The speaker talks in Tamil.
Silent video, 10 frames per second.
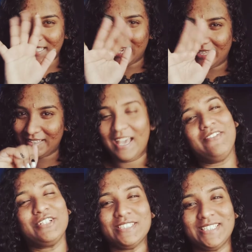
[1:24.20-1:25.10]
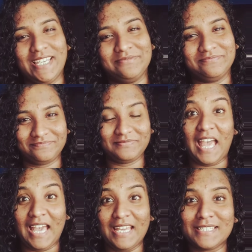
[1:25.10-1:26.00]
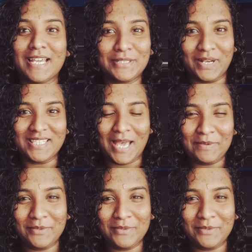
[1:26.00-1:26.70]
டேக் கேர் ஹாவ் குட் டே அண்ட் அட்வான்ஸ் ஹாப்பி